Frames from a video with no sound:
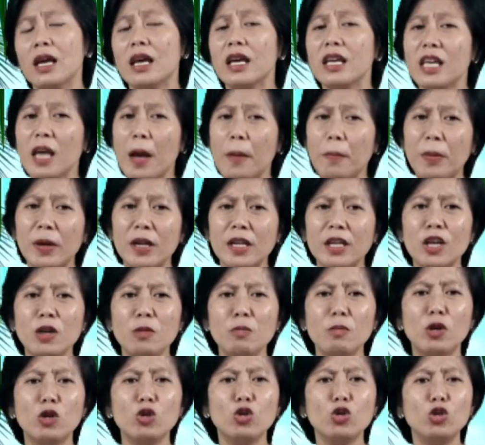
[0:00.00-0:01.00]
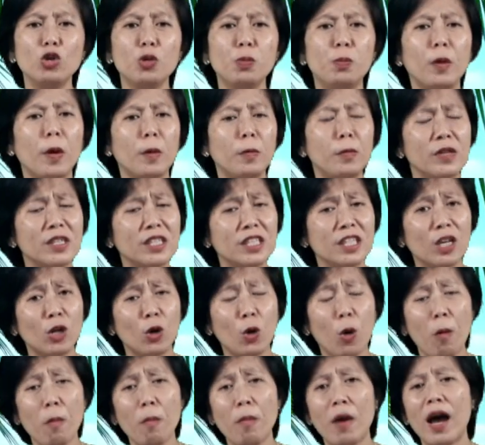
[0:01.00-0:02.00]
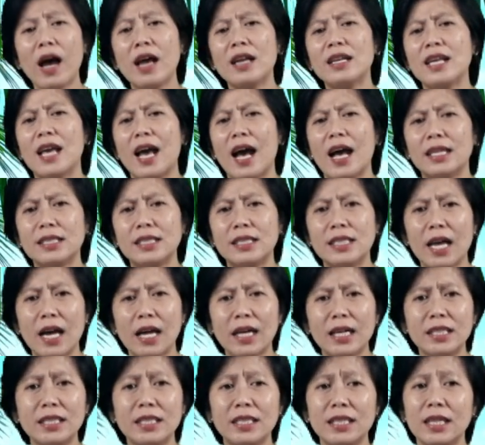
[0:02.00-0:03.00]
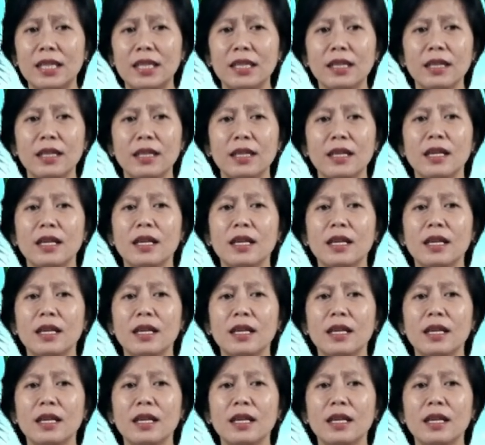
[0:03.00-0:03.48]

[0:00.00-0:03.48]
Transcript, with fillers: ia pergi menuju provinsi Roma di Asia Kecil,